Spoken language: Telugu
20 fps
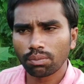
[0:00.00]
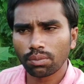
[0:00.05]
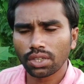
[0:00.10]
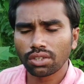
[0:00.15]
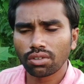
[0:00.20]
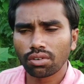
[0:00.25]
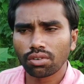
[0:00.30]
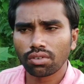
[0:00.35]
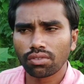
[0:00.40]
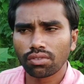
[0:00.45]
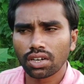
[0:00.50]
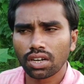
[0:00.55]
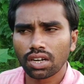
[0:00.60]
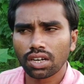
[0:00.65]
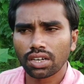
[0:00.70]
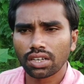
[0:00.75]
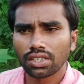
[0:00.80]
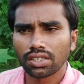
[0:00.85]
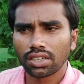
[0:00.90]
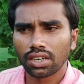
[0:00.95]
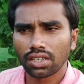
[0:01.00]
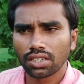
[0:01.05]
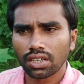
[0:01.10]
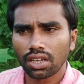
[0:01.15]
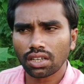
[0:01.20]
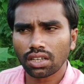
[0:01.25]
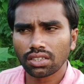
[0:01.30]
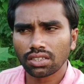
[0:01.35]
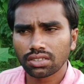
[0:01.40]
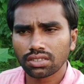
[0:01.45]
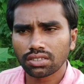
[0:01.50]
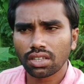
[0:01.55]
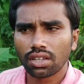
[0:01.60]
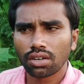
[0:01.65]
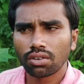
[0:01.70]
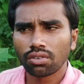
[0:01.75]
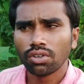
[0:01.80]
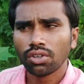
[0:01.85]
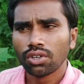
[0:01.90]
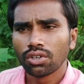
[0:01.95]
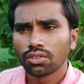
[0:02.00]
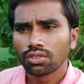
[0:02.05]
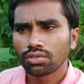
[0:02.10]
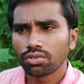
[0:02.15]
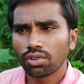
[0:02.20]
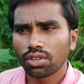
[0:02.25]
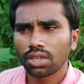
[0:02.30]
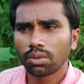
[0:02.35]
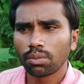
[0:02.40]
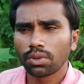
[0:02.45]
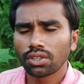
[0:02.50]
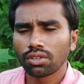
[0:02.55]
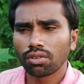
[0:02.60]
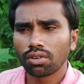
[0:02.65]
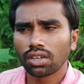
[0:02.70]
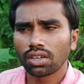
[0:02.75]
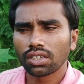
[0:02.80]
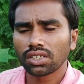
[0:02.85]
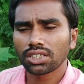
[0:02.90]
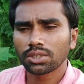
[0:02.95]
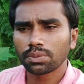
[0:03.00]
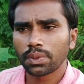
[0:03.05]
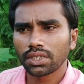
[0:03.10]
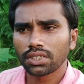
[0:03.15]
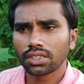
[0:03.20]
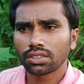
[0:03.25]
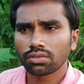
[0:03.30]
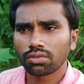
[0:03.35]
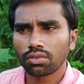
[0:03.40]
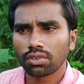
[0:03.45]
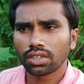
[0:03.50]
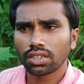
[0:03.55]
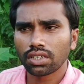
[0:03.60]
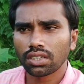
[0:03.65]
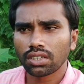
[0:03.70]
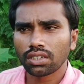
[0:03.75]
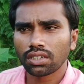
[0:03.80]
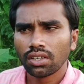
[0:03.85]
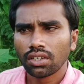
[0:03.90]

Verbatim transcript: మందులు వివరాలు అనేది నేను అందిస్తాను సో ఈ మందులు కనుక స్ప్రే చేసుకున్నట్టే